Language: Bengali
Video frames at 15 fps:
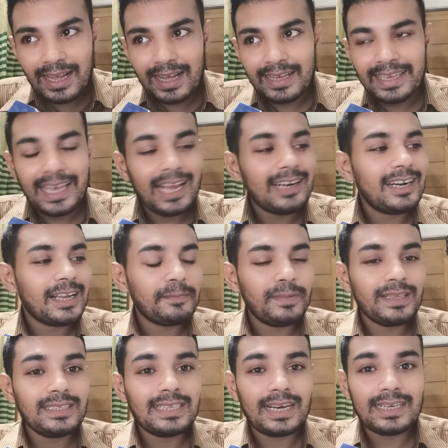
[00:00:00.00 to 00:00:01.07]
খেয়াল রাখবেন
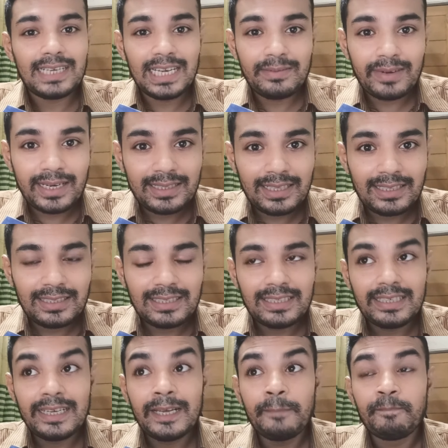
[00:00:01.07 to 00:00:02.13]
যারা ডেলিভারি
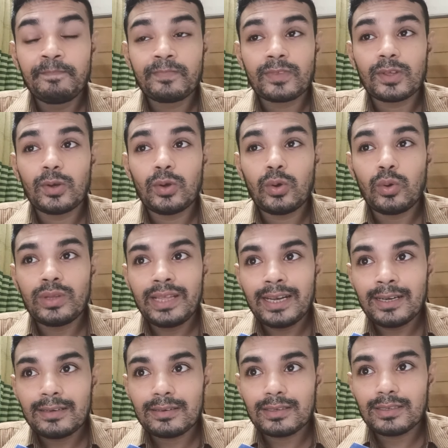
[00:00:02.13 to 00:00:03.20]
দিচ্ছে ওদের
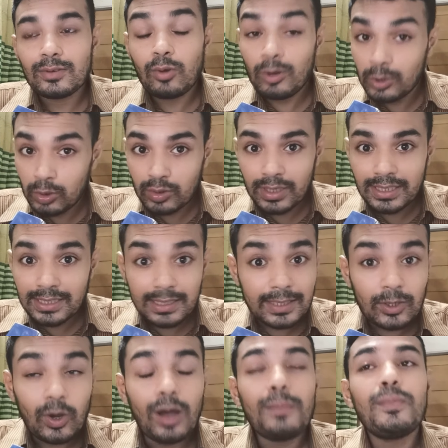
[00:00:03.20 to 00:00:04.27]
কষ্টটা যাতে
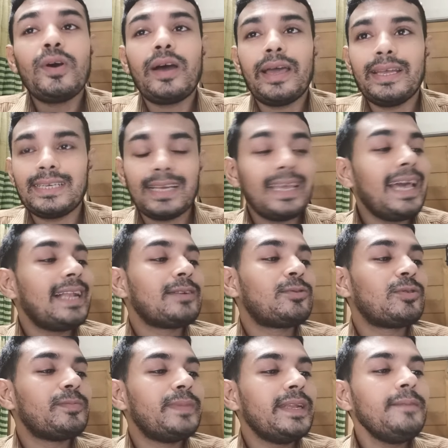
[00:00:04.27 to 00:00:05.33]
কম হয় এটা খেয়াল
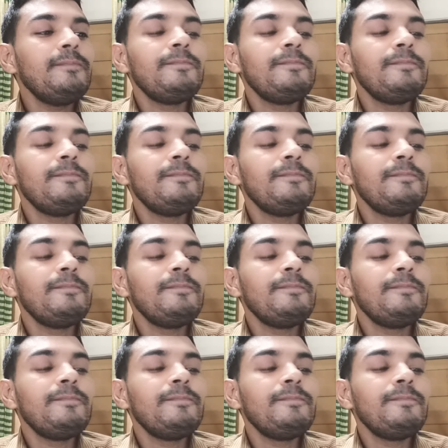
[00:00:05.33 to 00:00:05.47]
করবেন